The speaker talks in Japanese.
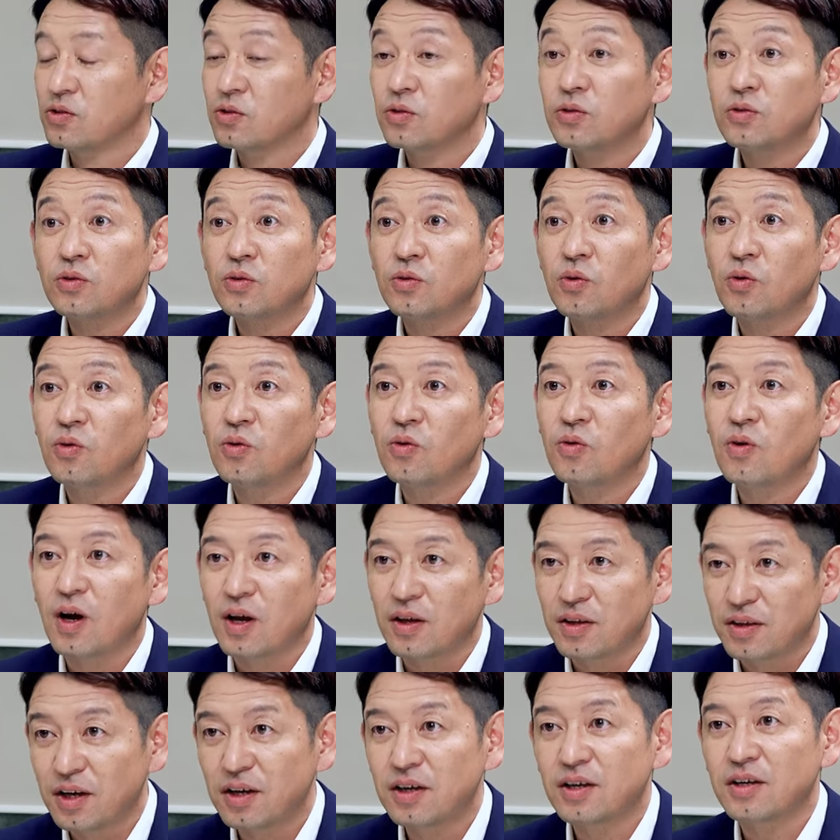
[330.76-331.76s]
作ること
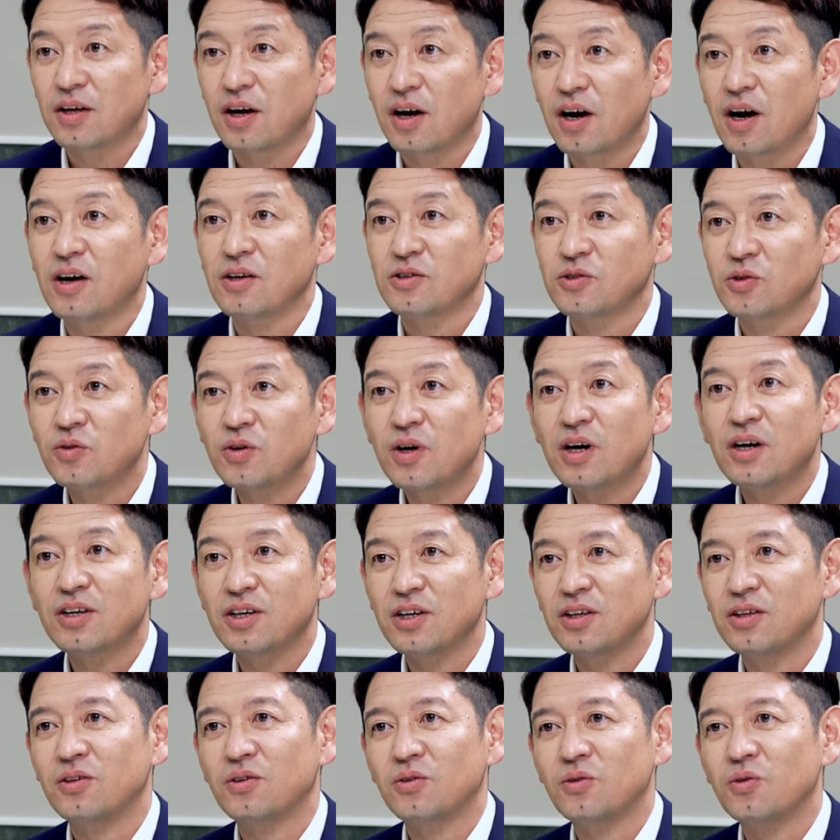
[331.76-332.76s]
ができたらそれは
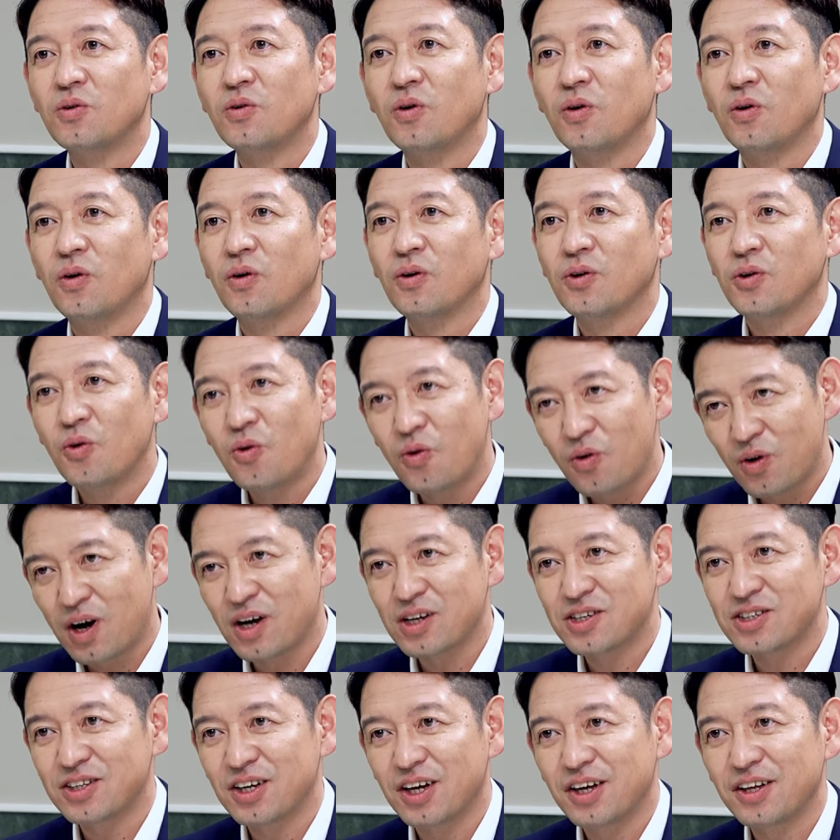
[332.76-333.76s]
きっと評
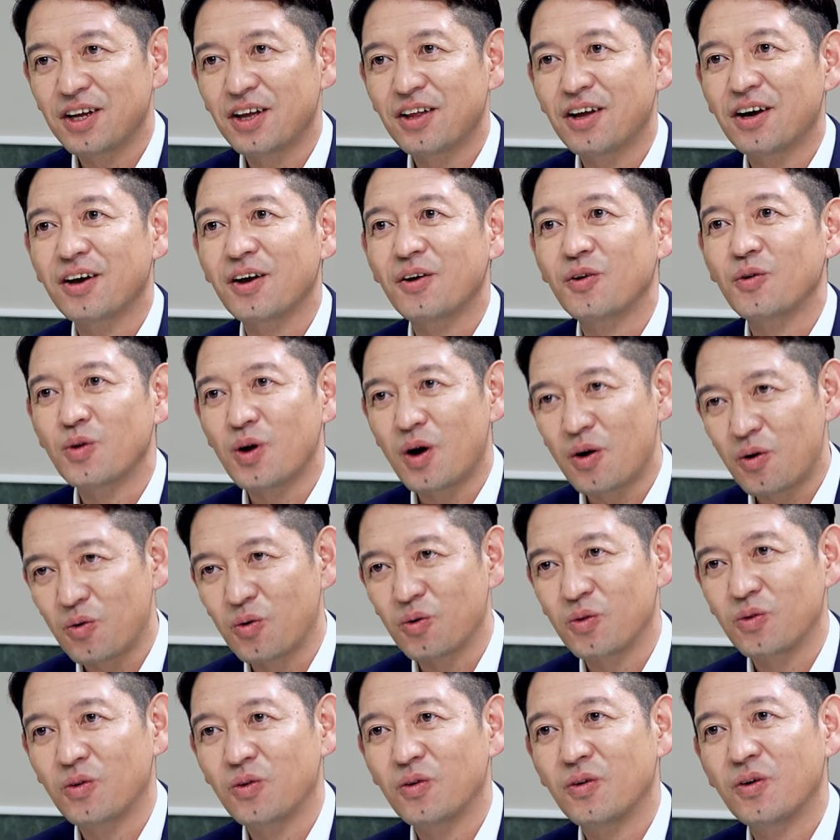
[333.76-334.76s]
価していただけるだろ
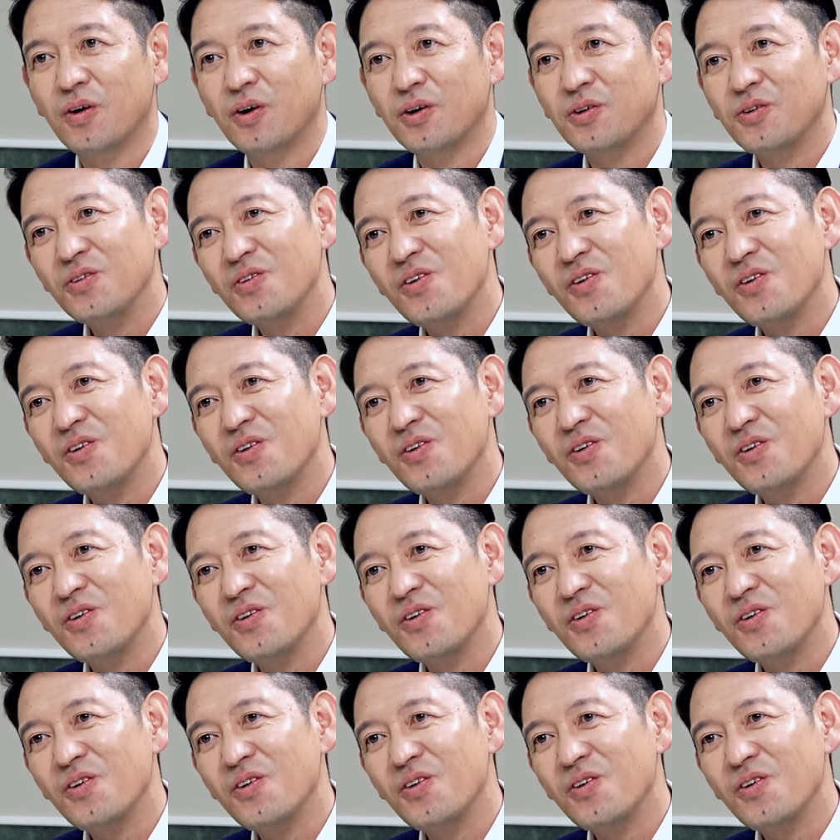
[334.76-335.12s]
うとい